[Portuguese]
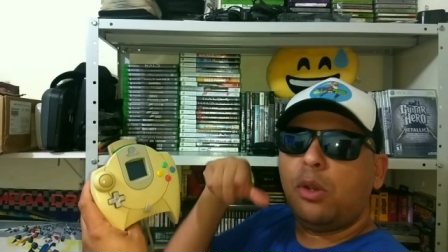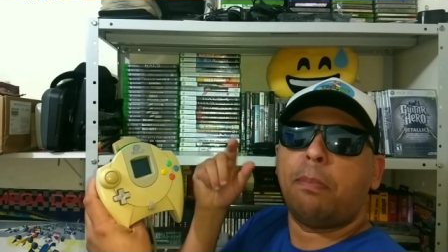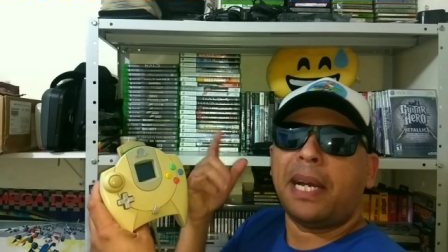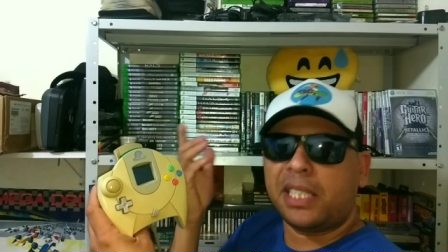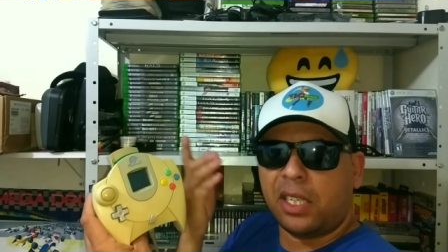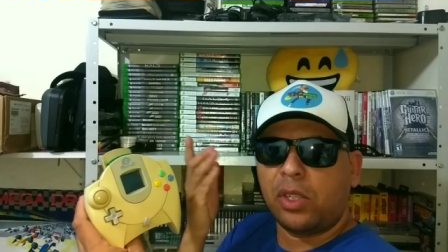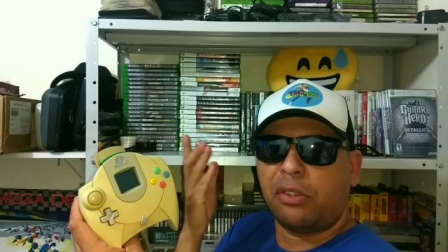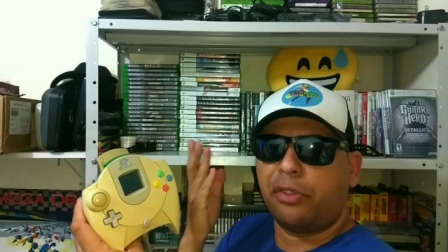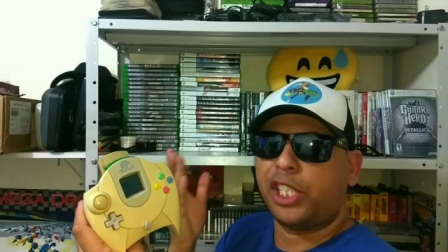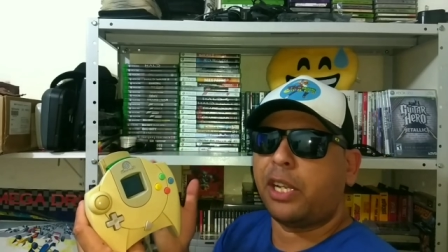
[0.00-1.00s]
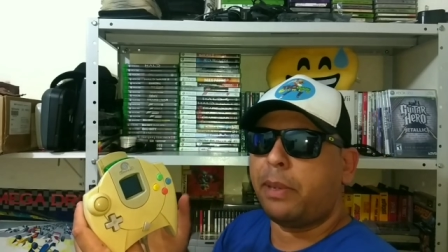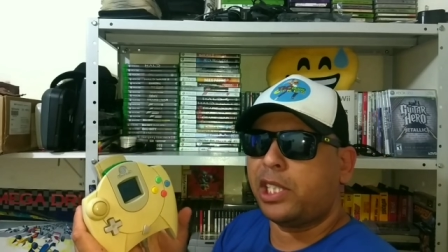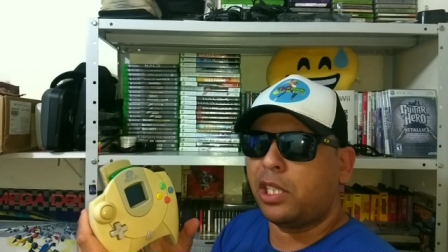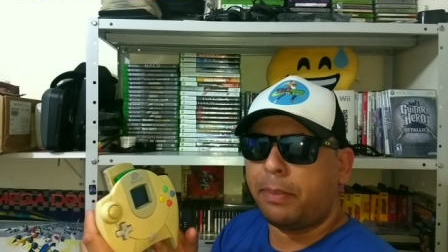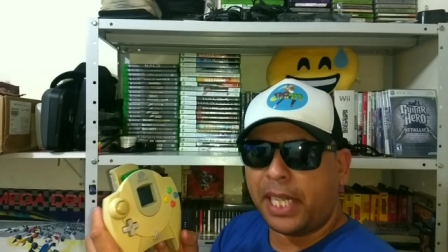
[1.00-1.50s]
E o padrão que foi
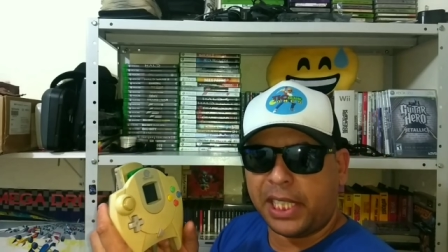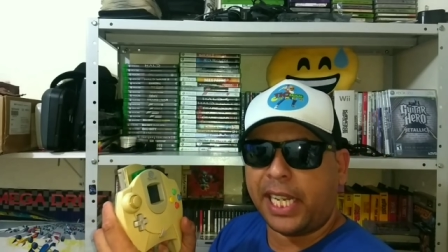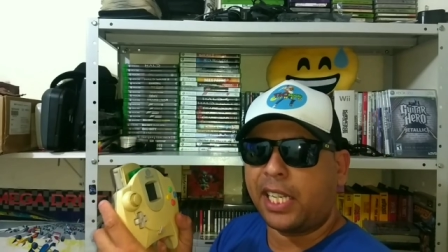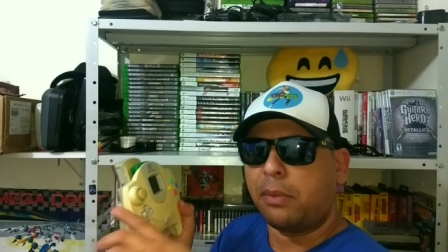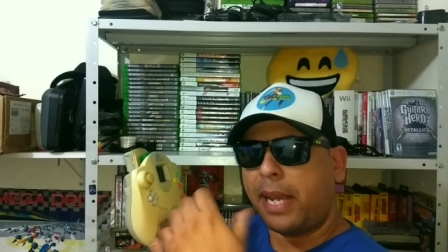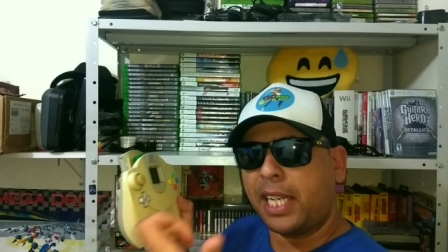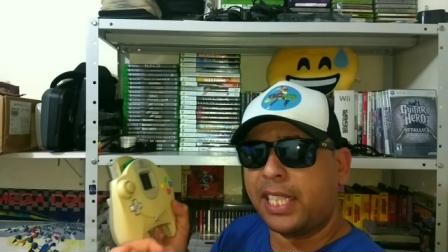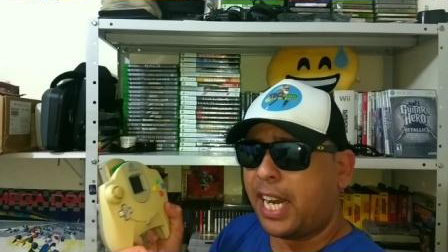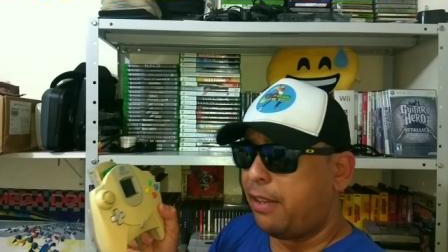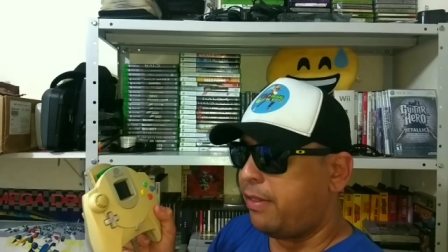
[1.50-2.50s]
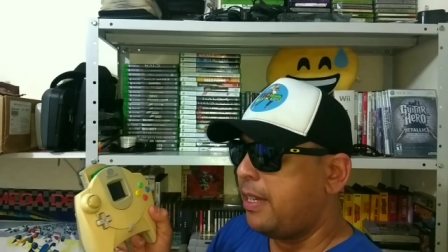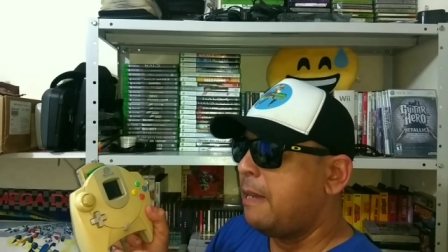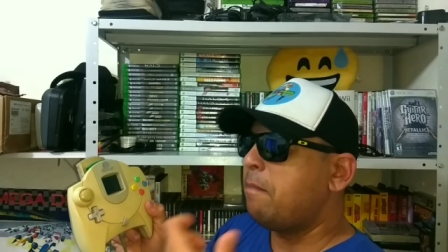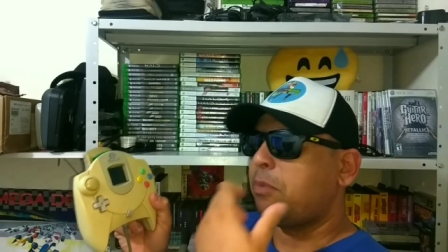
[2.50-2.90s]
estabelecido pela SEGA no Mega Drive